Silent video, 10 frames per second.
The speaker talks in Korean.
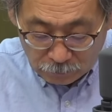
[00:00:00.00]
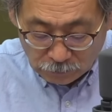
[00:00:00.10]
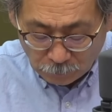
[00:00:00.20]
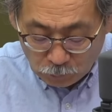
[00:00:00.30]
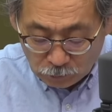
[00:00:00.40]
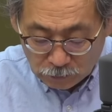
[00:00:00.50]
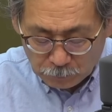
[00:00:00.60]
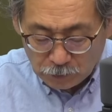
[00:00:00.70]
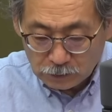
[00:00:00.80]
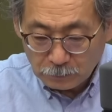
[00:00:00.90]
참조기는
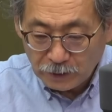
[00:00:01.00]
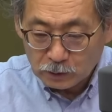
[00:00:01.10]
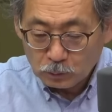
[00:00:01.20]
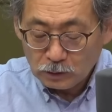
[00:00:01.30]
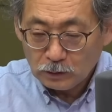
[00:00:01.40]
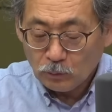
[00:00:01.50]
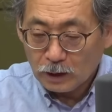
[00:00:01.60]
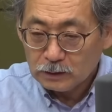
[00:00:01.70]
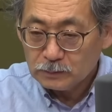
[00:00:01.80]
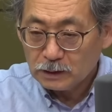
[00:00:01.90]
특별히 이제 배쪽이
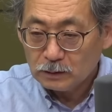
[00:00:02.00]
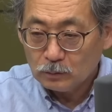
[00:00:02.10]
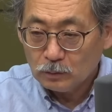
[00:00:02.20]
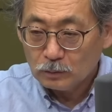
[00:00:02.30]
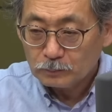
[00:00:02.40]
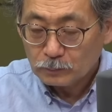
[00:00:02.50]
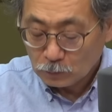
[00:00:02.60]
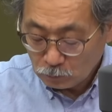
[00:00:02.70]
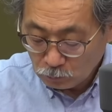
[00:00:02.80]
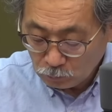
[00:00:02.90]
황금색이고
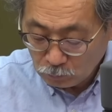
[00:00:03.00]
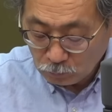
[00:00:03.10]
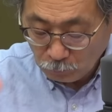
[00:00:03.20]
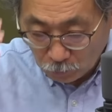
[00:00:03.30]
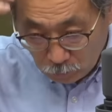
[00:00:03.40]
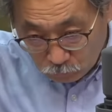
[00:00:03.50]
또 머리